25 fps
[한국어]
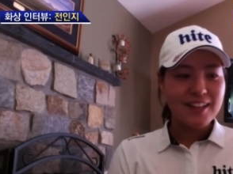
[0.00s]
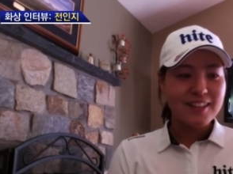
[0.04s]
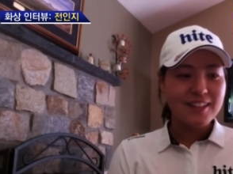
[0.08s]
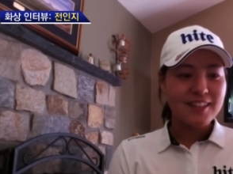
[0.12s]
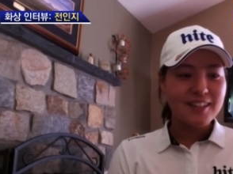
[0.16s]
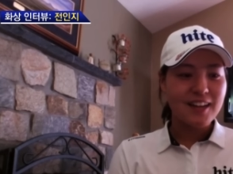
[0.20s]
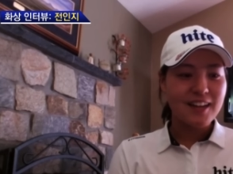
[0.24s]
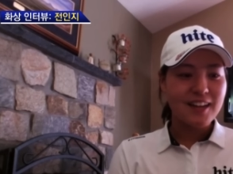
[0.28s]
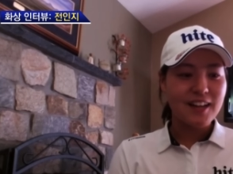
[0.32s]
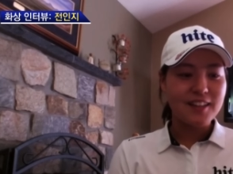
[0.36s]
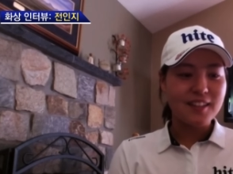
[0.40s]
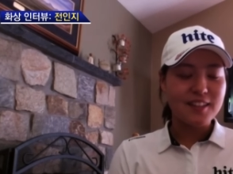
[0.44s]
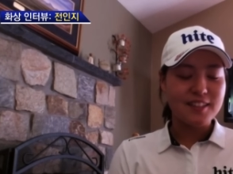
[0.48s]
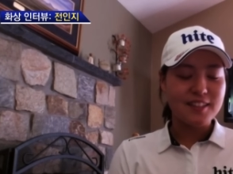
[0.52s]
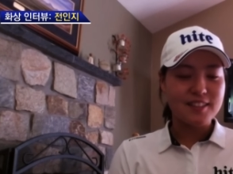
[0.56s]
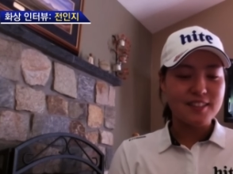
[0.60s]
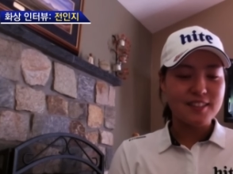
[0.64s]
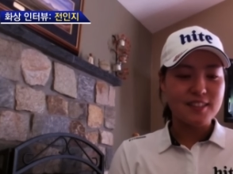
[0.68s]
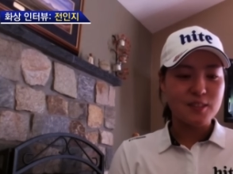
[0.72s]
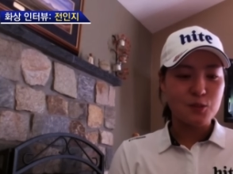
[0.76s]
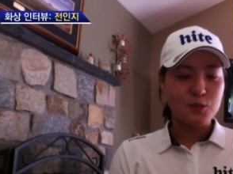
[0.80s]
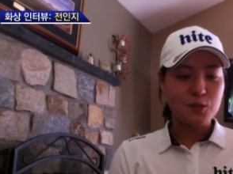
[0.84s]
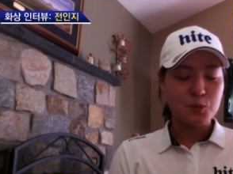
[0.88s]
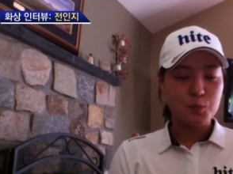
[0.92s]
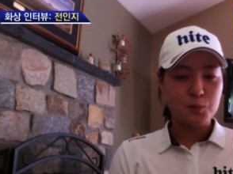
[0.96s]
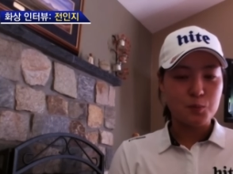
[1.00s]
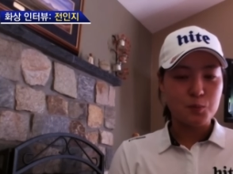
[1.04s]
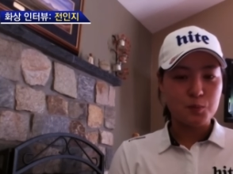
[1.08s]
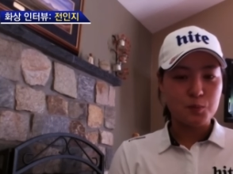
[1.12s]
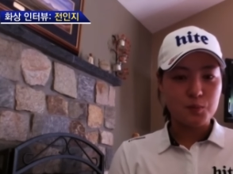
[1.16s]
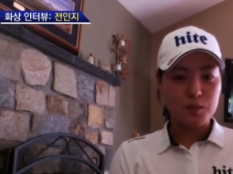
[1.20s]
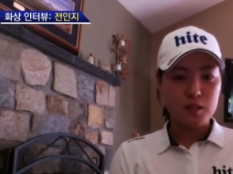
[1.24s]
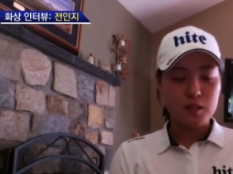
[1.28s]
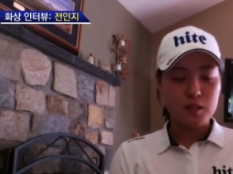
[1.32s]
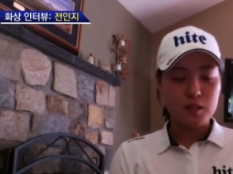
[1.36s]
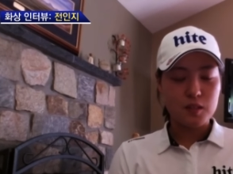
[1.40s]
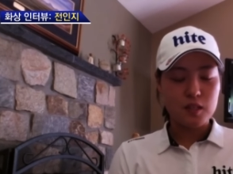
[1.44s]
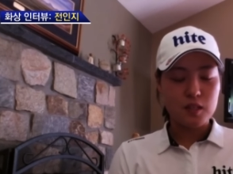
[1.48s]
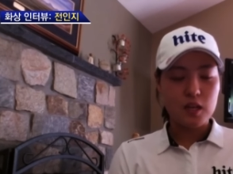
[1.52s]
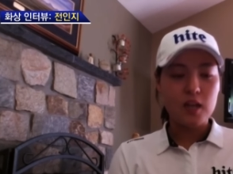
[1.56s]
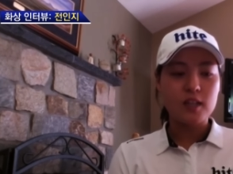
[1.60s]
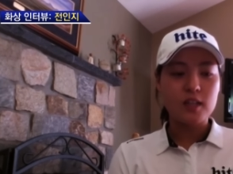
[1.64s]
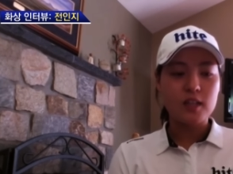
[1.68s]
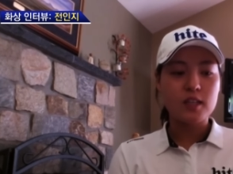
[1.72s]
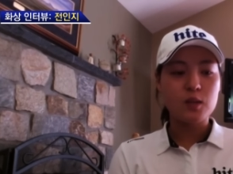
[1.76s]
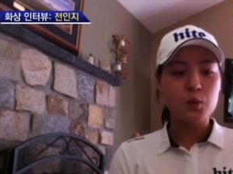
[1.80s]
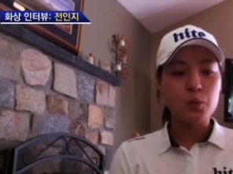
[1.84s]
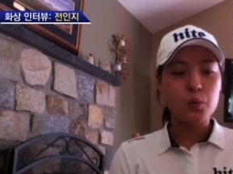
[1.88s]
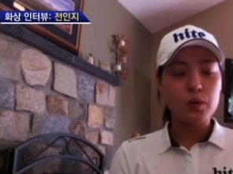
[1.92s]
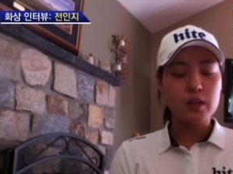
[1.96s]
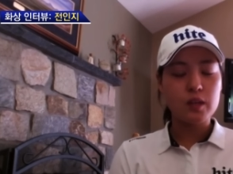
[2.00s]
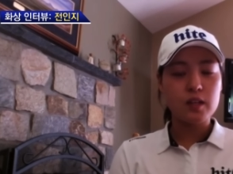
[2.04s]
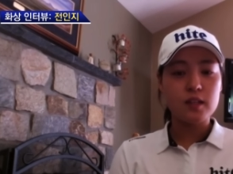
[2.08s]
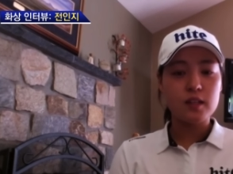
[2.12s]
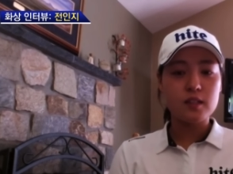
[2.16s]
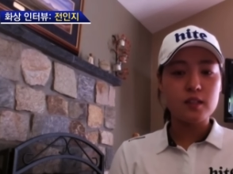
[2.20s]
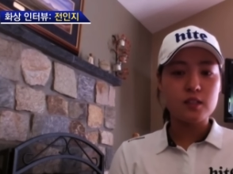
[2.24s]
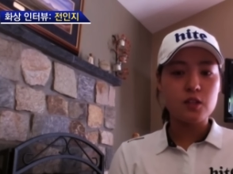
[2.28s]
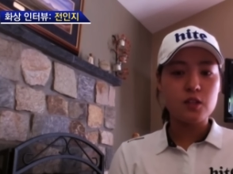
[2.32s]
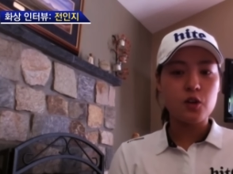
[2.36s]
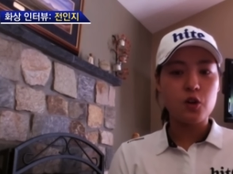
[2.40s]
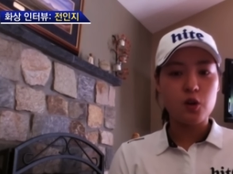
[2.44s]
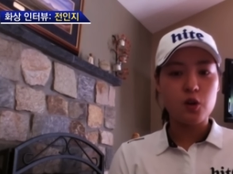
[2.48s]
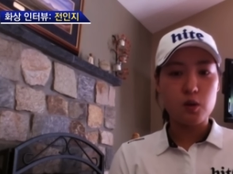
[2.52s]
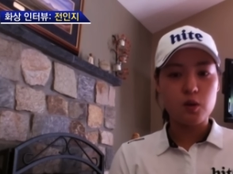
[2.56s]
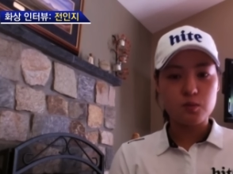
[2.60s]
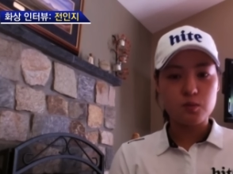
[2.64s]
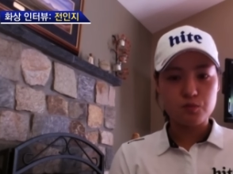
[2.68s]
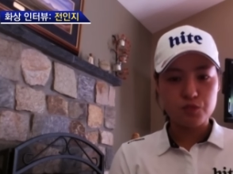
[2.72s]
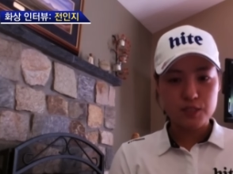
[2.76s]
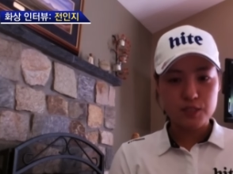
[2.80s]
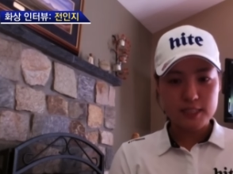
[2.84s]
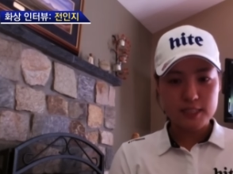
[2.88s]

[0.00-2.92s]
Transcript: 그 안에 이제 좀 아기 코끼리처럼